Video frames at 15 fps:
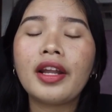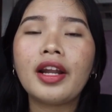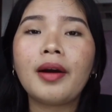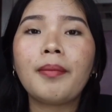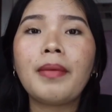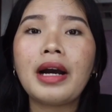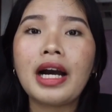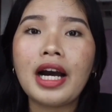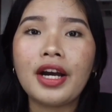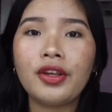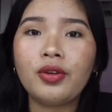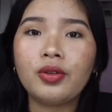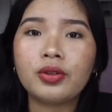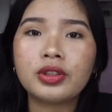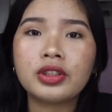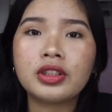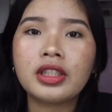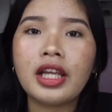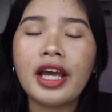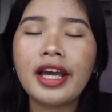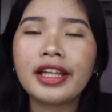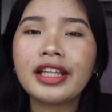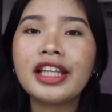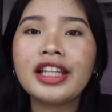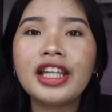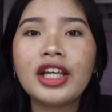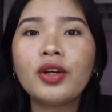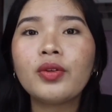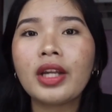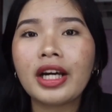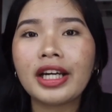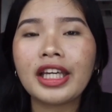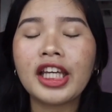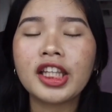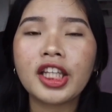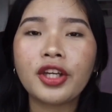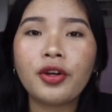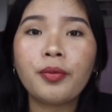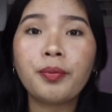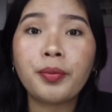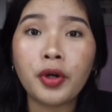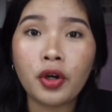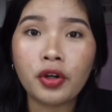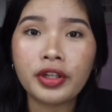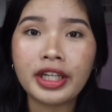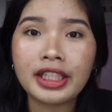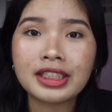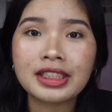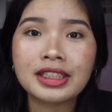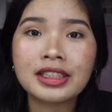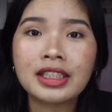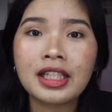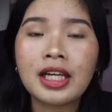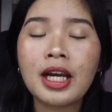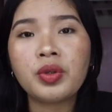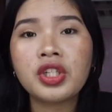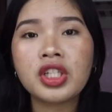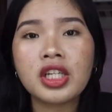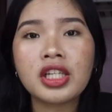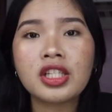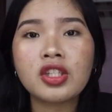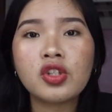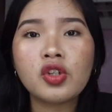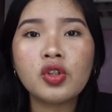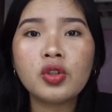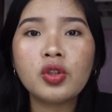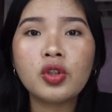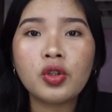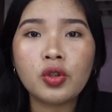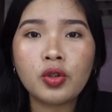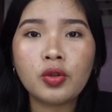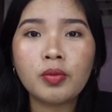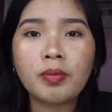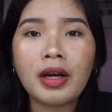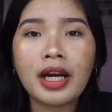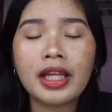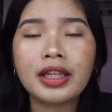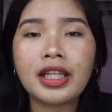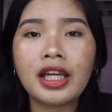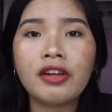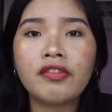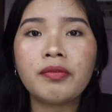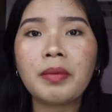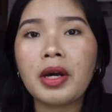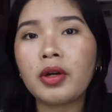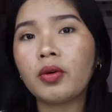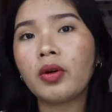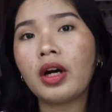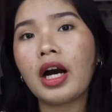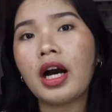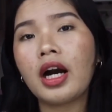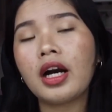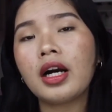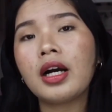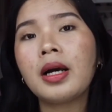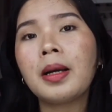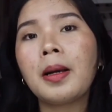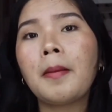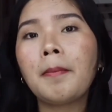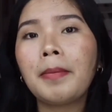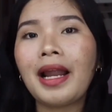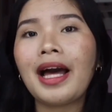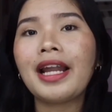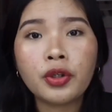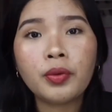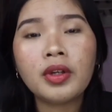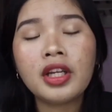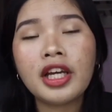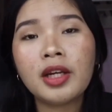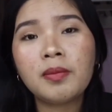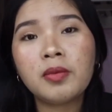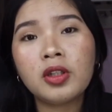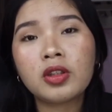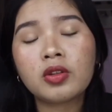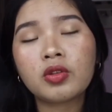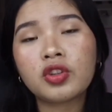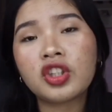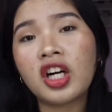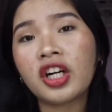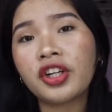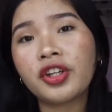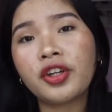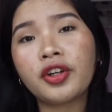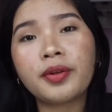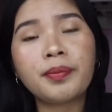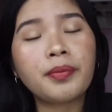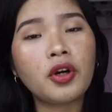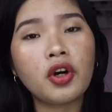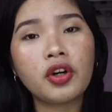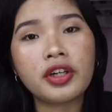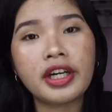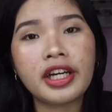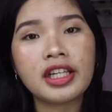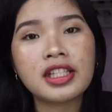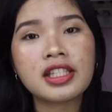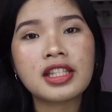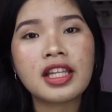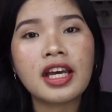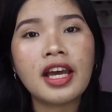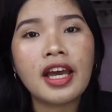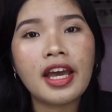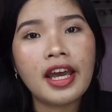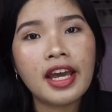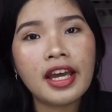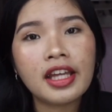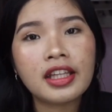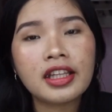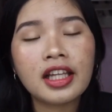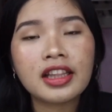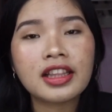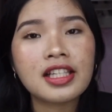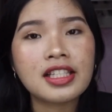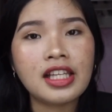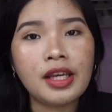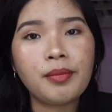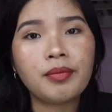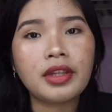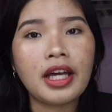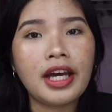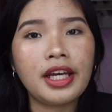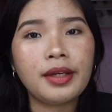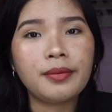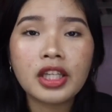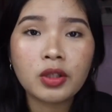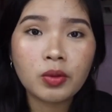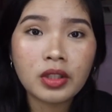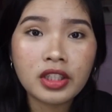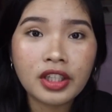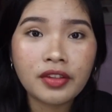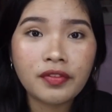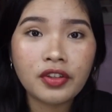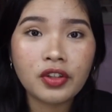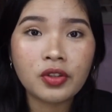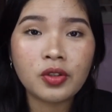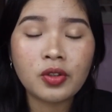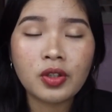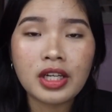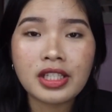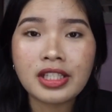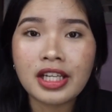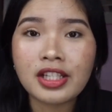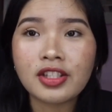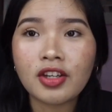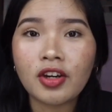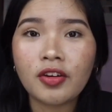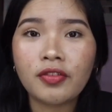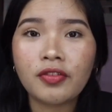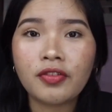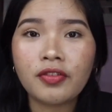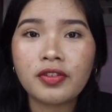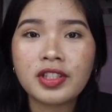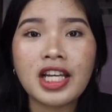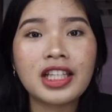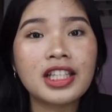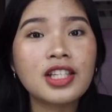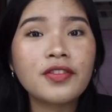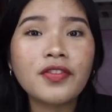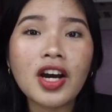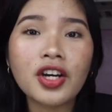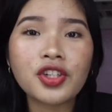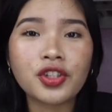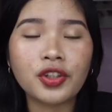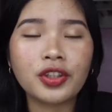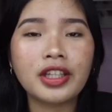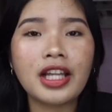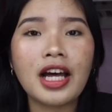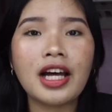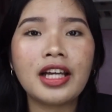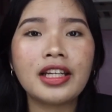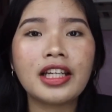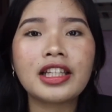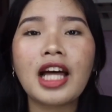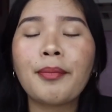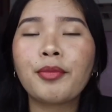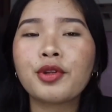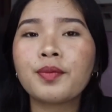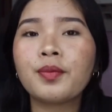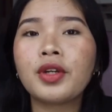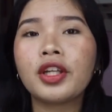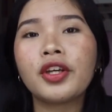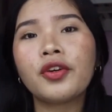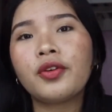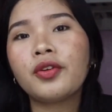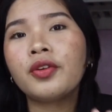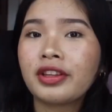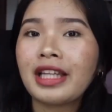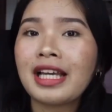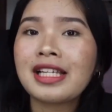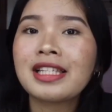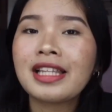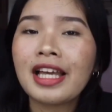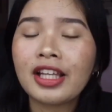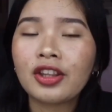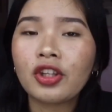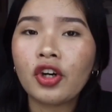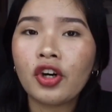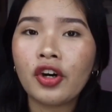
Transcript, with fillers: ng maayos and hindi ko nakikita yung progress which is yun yung maganda if meron kang plan, you will able to track your progress and at the same time, it will give you a sense of satisfaction na natapos mo na yung task na ito.